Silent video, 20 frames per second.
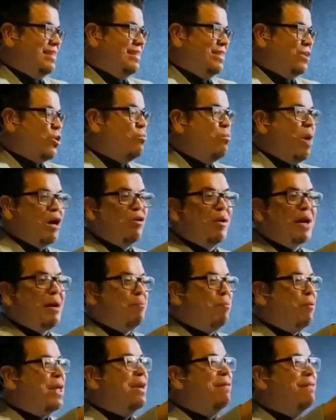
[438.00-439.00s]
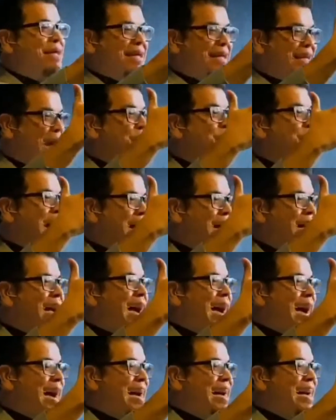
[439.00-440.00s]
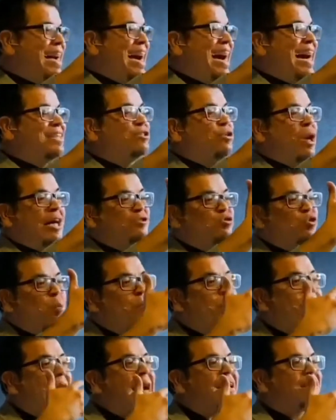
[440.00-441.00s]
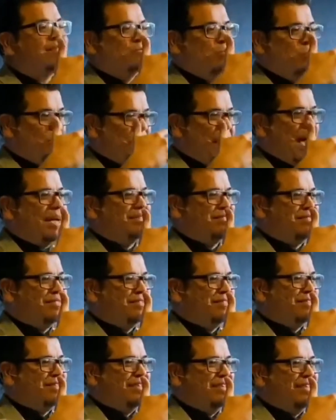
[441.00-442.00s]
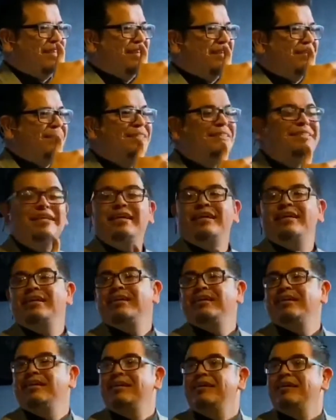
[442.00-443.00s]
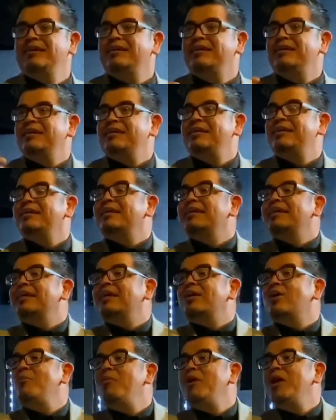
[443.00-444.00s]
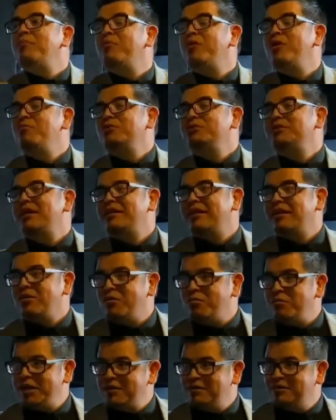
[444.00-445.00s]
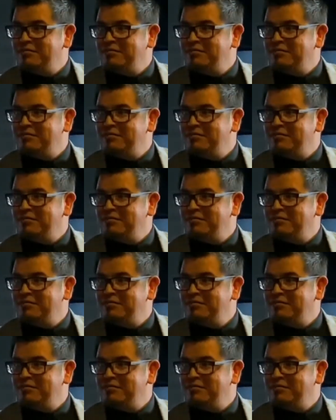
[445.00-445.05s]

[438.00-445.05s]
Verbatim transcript: como algo que puede venir a, tomar tu paz. Dice, ¿cómo le podemos dar de comer?